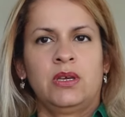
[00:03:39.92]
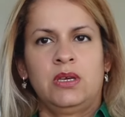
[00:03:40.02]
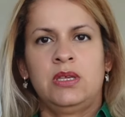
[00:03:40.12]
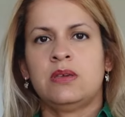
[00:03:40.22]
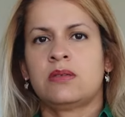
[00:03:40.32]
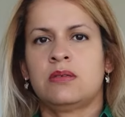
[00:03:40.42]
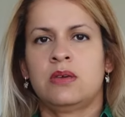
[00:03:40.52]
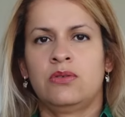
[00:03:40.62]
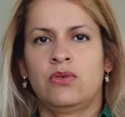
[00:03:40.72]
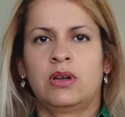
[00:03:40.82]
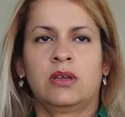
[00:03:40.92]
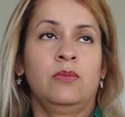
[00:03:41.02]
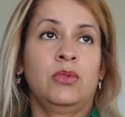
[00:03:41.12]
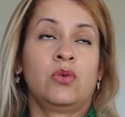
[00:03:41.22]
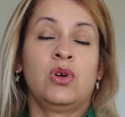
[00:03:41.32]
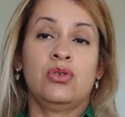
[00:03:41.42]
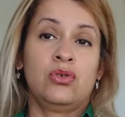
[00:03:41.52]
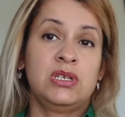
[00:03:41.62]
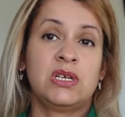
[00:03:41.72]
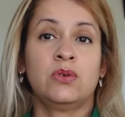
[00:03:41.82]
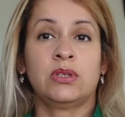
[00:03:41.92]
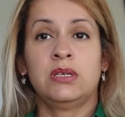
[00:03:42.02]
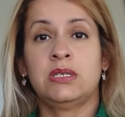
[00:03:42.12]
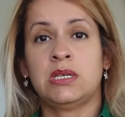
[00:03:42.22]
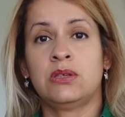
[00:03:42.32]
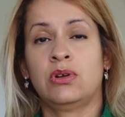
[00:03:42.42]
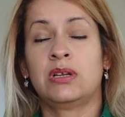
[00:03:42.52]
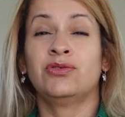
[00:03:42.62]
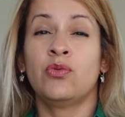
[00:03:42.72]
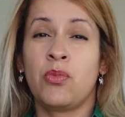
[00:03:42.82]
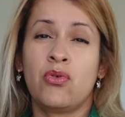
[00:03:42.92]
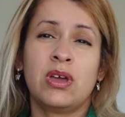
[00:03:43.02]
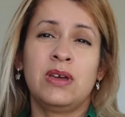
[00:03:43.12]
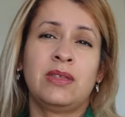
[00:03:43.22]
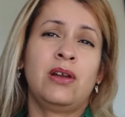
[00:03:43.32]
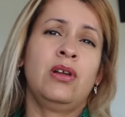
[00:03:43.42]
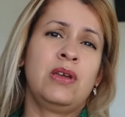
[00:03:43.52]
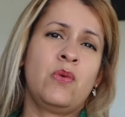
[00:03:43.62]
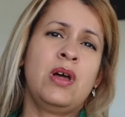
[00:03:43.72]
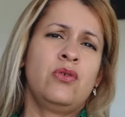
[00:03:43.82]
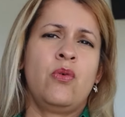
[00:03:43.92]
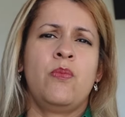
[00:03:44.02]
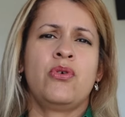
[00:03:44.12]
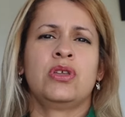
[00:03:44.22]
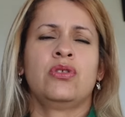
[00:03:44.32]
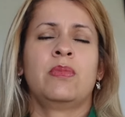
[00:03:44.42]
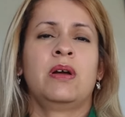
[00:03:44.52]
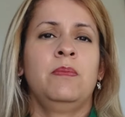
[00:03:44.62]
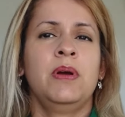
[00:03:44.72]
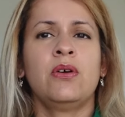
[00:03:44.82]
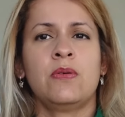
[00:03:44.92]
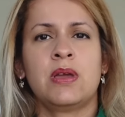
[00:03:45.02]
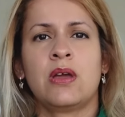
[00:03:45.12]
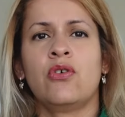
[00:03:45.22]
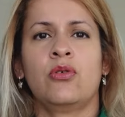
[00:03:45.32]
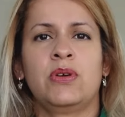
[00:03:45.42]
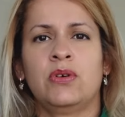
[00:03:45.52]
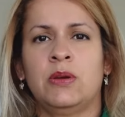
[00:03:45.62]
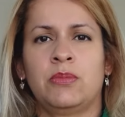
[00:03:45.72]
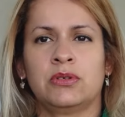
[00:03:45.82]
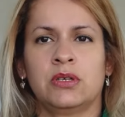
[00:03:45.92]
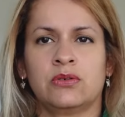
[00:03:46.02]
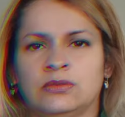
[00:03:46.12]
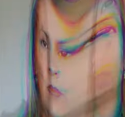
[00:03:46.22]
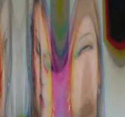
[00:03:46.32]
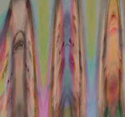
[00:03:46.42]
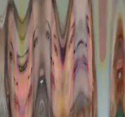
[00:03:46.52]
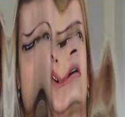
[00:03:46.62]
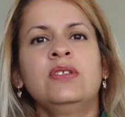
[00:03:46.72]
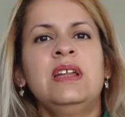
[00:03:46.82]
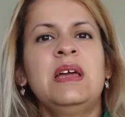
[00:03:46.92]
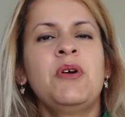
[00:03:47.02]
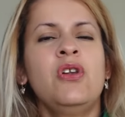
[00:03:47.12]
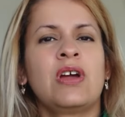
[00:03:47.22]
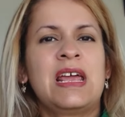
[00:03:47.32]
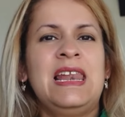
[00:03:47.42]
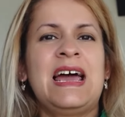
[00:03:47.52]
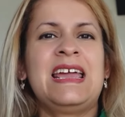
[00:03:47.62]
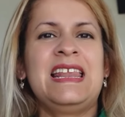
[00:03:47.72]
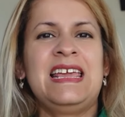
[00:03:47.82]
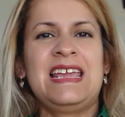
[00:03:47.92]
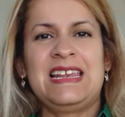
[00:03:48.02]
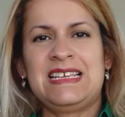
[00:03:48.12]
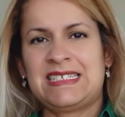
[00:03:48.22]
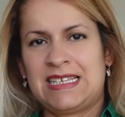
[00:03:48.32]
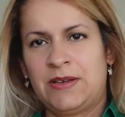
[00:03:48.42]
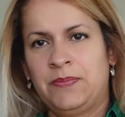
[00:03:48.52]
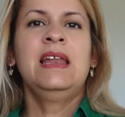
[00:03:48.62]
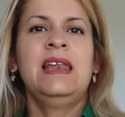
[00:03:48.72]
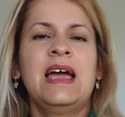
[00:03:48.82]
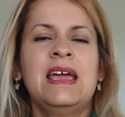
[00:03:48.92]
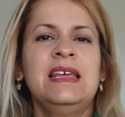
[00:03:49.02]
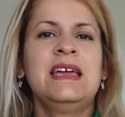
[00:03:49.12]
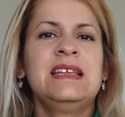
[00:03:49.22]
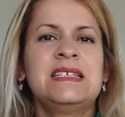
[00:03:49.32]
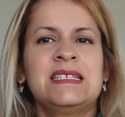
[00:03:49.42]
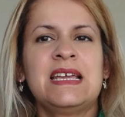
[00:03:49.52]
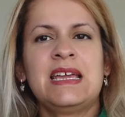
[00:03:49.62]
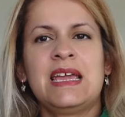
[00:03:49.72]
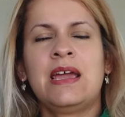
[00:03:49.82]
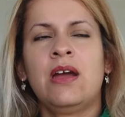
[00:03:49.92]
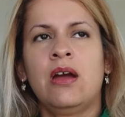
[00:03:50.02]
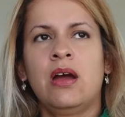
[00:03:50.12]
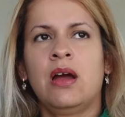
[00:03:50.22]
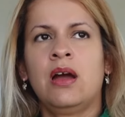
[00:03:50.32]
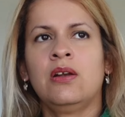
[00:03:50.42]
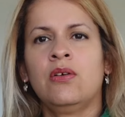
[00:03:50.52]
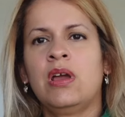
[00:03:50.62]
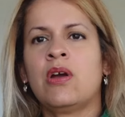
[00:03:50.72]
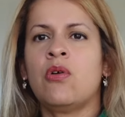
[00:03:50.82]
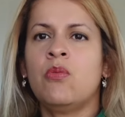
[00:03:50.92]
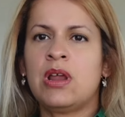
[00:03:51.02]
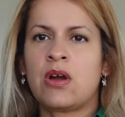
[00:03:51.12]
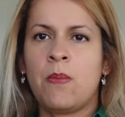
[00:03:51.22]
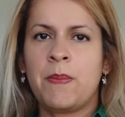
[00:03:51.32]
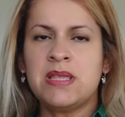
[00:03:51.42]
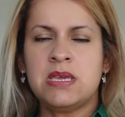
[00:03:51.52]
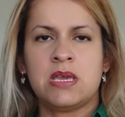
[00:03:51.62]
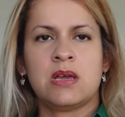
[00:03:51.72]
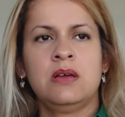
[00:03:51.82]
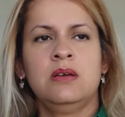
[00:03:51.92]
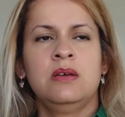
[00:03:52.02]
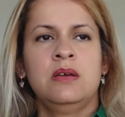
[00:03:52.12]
y 16 dólares. Cuando yo lo hice costaba 16 dólares, supongo que debe estar igual o un poquito más, pero es bien económico este proceso. Luego tenemos lo que es la LLC. La LLC es, algo, es como una compañía